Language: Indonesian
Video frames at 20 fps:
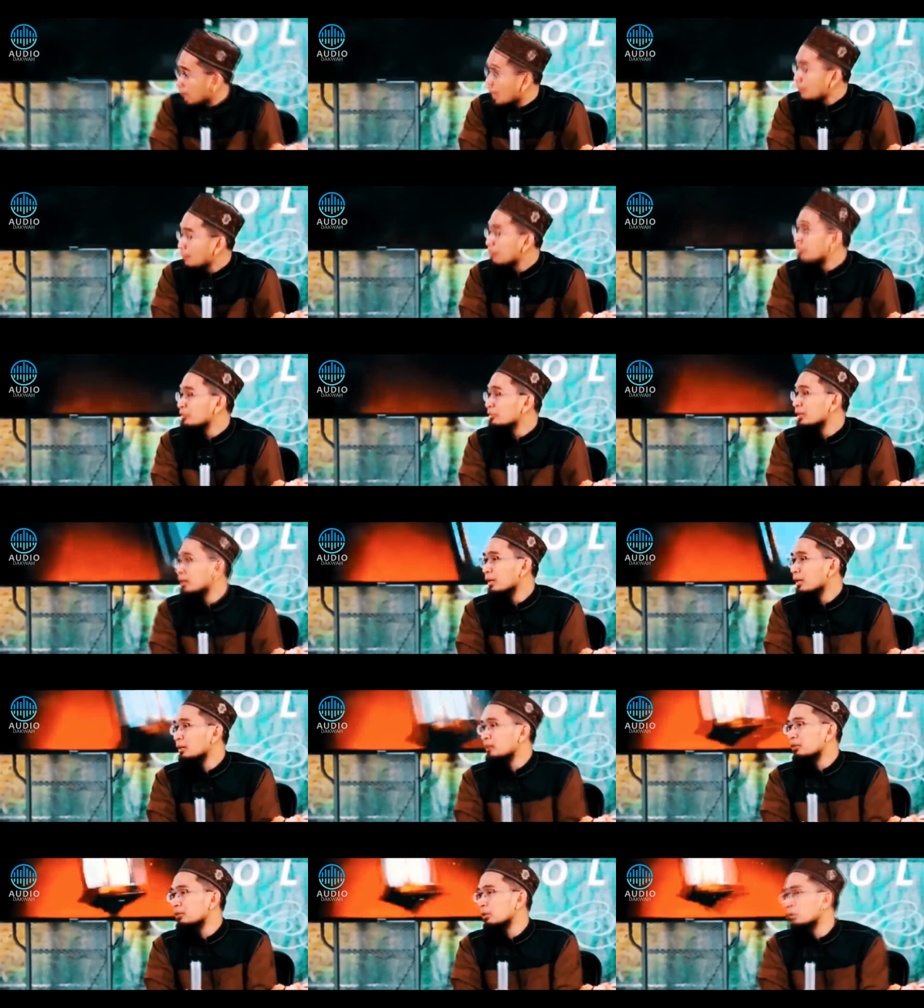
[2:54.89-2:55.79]
Apa bacaan
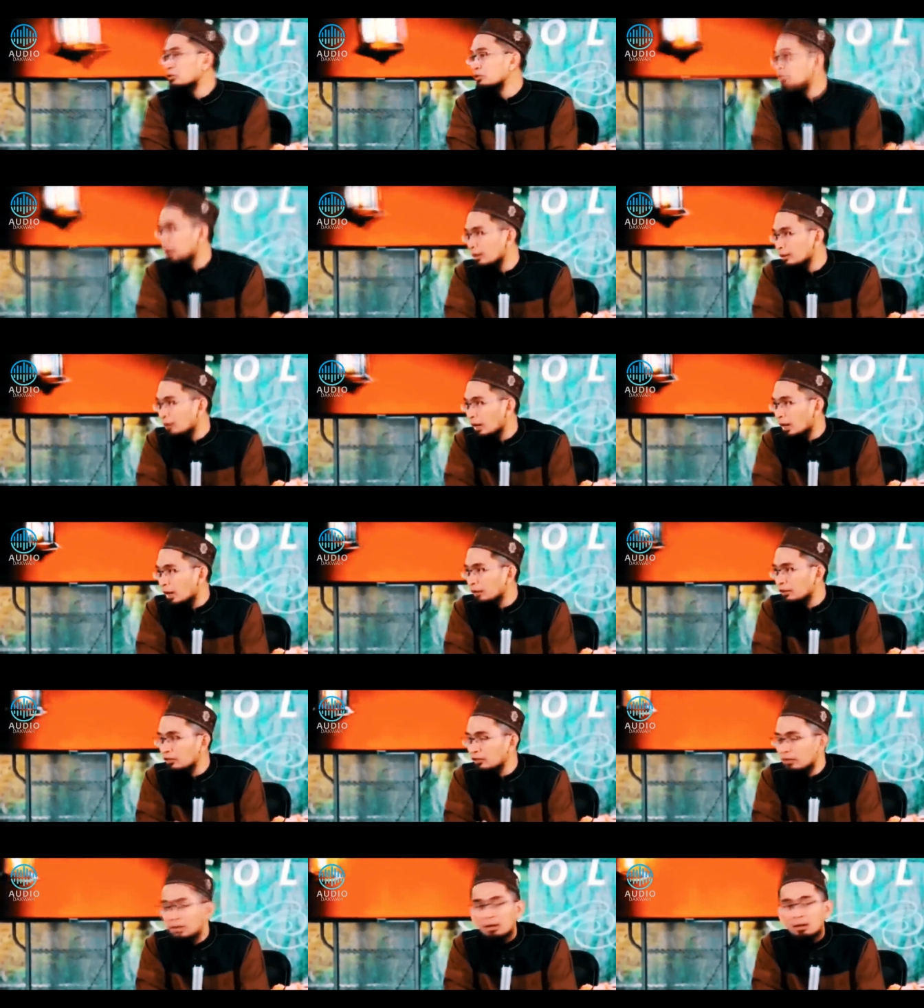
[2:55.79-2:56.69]
hadisnya Ustaz?
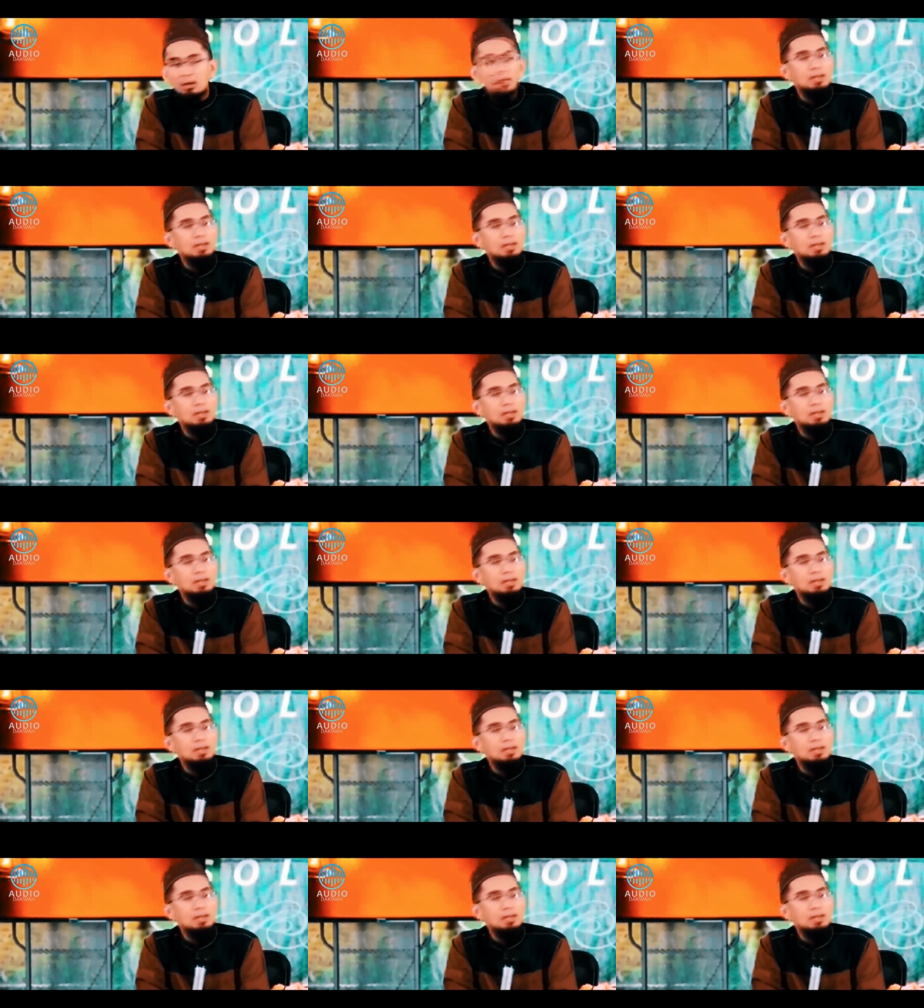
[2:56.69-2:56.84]
Hadatsana